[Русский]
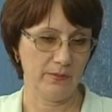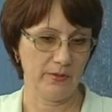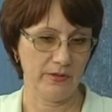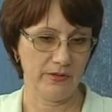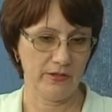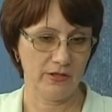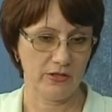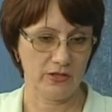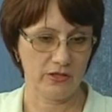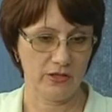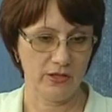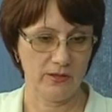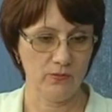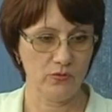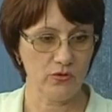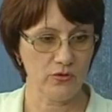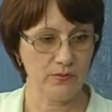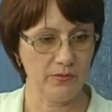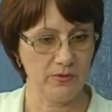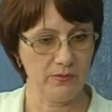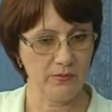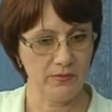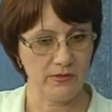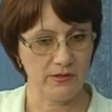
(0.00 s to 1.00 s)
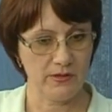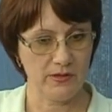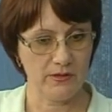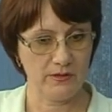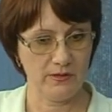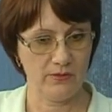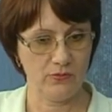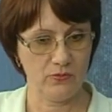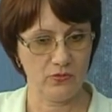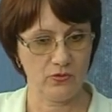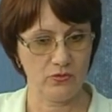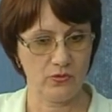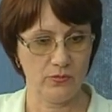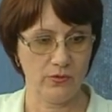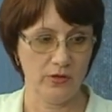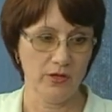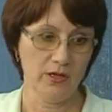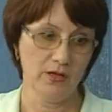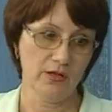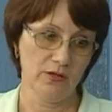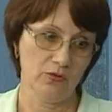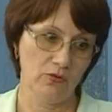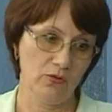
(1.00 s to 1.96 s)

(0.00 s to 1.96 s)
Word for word: поддержки. И, может быть, вместо того, чтобы...